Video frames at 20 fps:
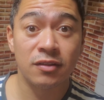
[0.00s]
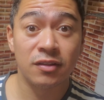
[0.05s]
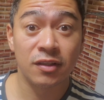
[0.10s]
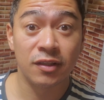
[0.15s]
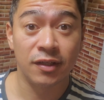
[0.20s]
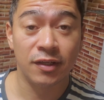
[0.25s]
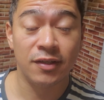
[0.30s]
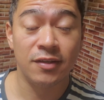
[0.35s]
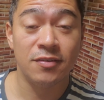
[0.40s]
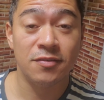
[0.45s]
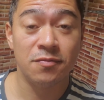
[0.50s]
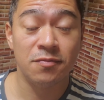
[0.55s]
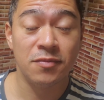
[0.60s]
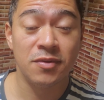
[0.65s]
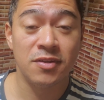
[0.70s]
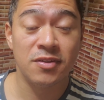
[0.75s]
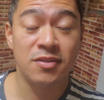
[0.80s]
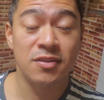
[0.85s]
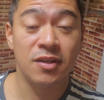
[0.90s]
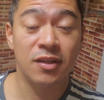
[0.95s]
três
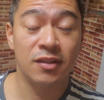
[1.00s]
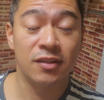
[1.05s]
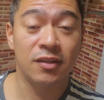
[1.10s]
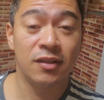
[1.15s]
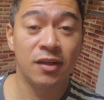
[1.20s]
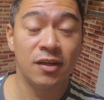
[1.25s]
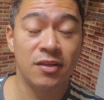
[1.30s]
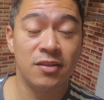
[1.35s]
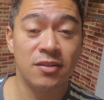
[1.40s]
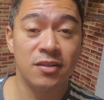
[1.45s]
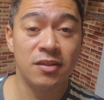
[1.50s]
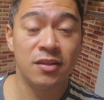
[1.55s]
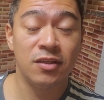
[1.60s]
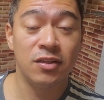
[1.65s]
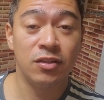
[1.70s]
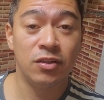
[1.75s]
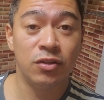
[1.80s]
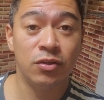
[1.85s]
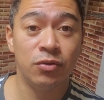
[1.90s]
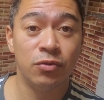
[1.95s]
meses atrás, ele
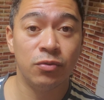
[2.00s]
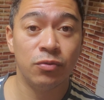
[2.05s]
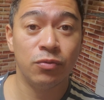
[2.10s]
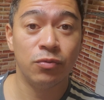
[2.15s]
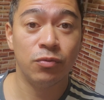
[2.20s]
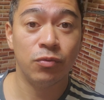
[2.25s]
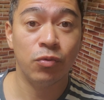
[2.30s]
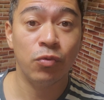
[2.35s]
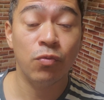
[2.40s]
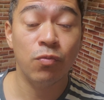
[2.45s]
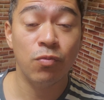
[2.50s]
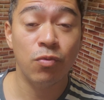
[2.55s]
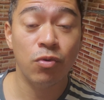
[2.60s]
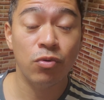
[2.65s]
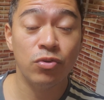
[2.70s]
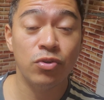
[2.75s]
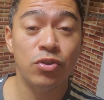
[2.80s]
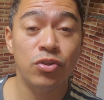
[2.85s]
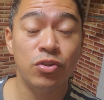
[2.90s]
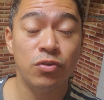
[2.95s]
deu um
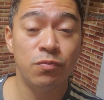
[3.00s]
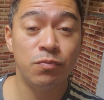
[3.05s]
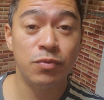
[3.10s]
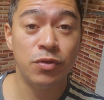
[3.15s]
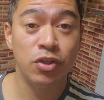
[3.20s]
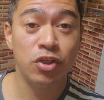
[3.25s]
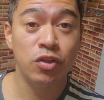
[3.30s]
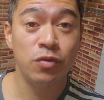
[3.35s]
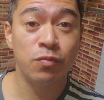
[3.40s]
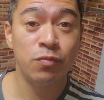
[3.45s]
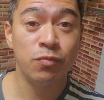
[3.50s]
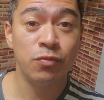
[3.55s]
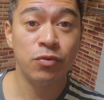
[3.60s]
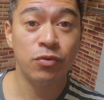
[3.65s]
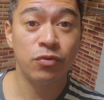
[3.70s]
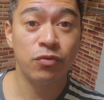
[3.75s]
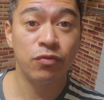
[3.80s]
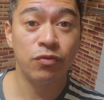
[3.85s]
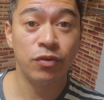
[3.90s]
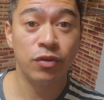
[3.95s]
monte de peixe para
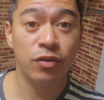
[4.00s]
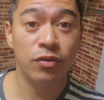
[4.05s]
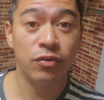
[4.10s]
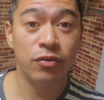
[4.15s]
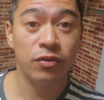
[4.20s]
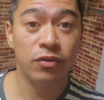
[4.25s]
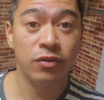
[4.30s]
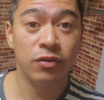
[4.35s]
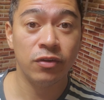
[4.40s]
meus filhos.